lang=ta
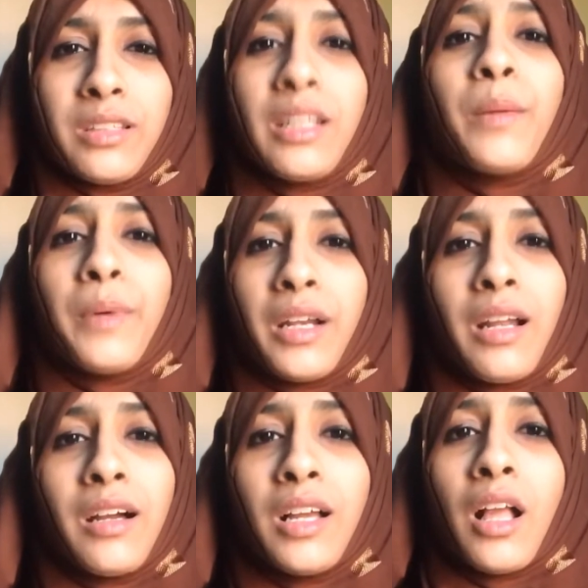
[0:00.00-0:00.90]
என்ன
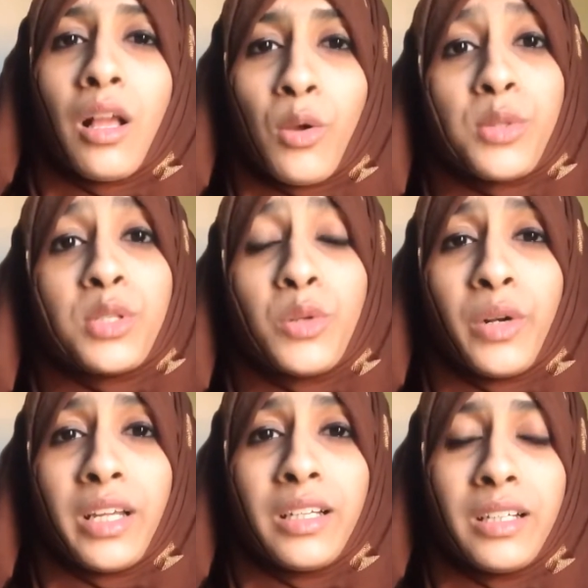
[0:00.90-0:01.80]
பண்ணலாம்
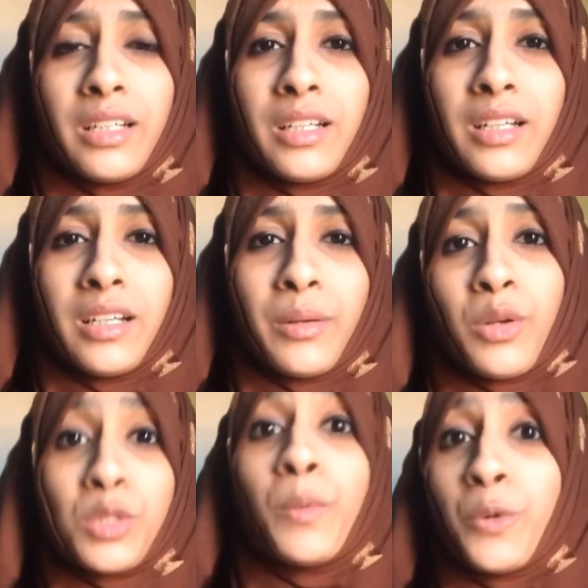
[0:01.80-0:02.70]
கொசுவோட
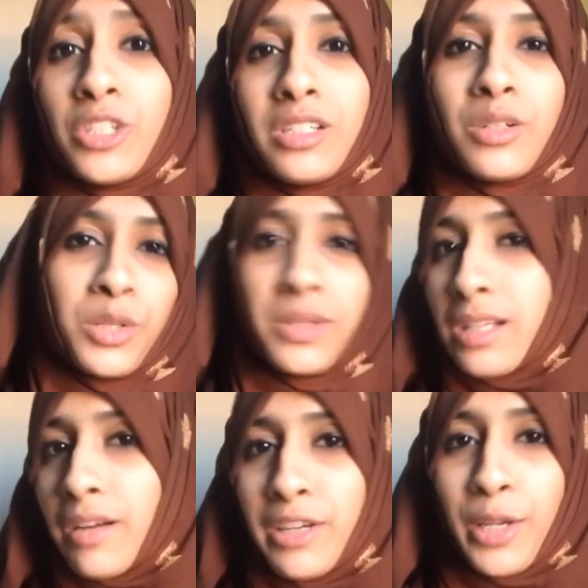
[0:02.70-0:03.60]
கொசுவை பிடிச்சி கொசு
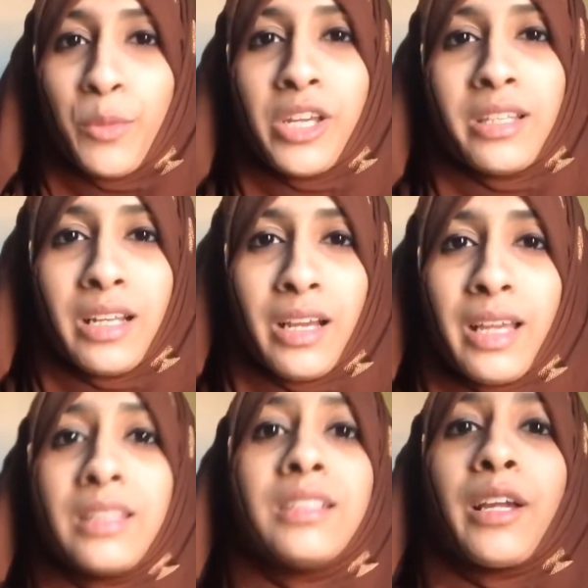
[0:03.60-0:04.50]
சாவடிக்க முடியாது இல்லையா
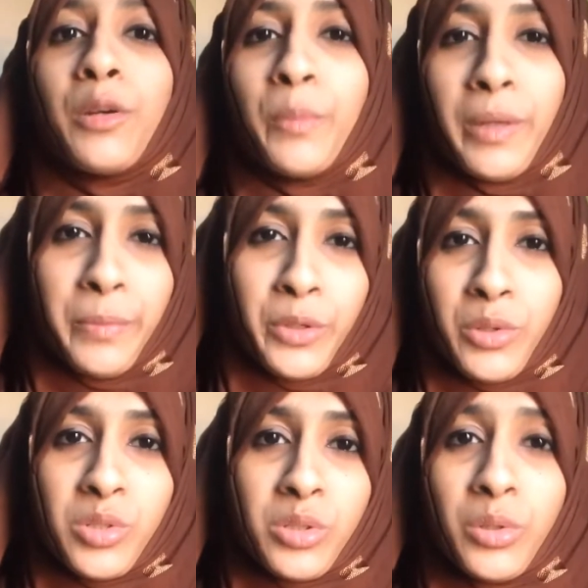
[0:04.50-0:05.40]
எது டெங்கு பரப்புகிற
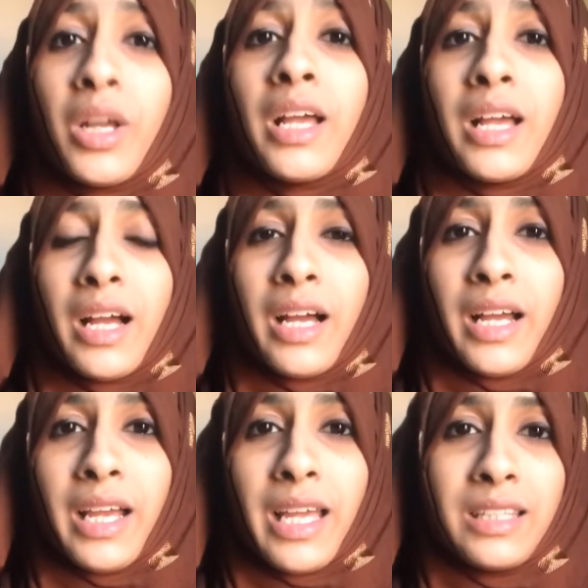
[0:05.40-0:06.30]
கொசு
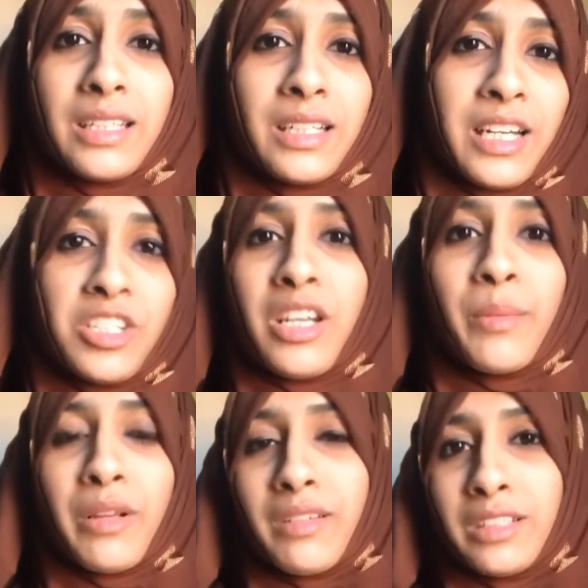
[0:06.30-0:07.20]
எது கடிச்சா
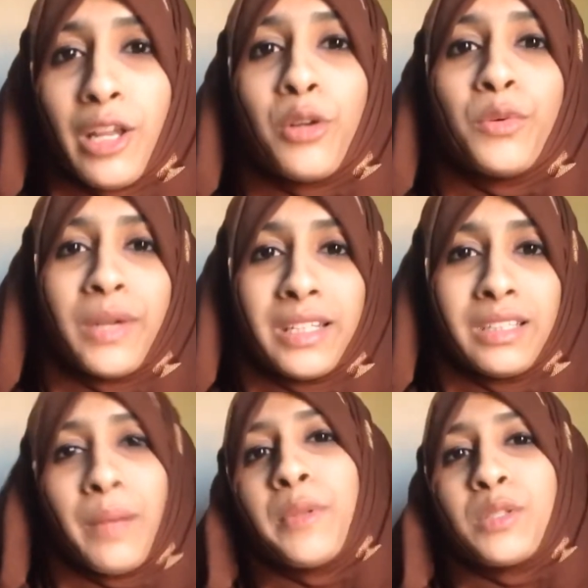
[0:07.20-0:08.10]
நம்மளுக்கு வந்து டெங்கு
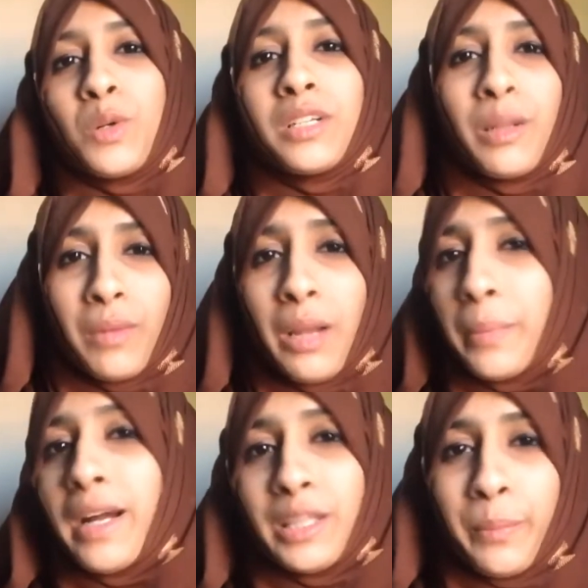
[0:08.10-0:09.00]
வருது அப்படின்னு சொல்லிட்டு
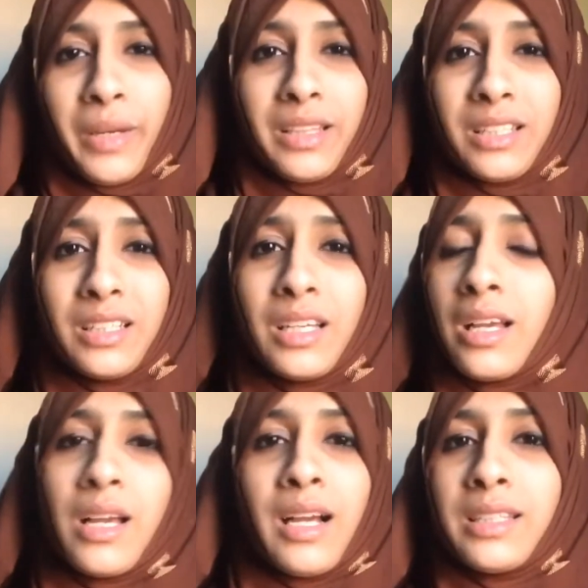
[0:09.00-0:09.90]
நம்மளால் பார்த்து பார்த்து
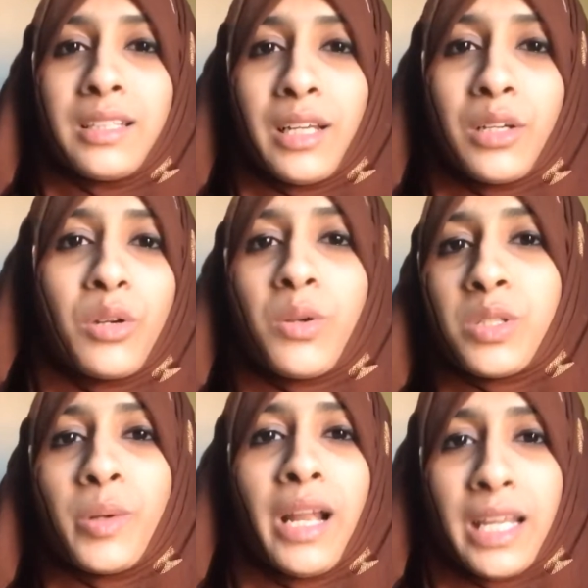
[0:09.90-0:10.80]
அந்த டெங்கு
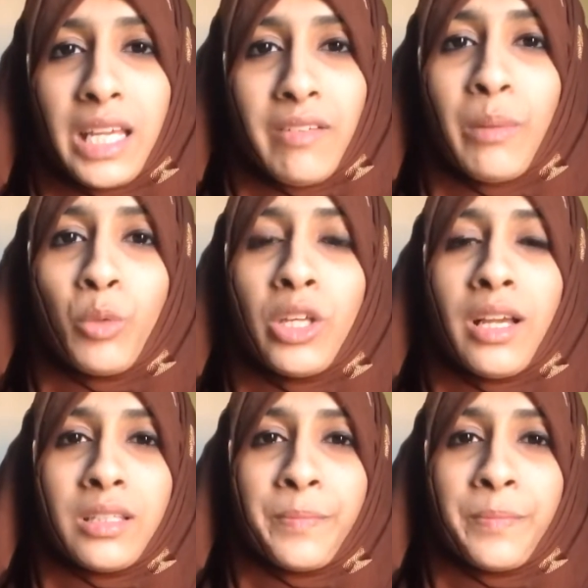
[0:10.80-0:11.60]
கொசுவை அழிக்கவே முடியாது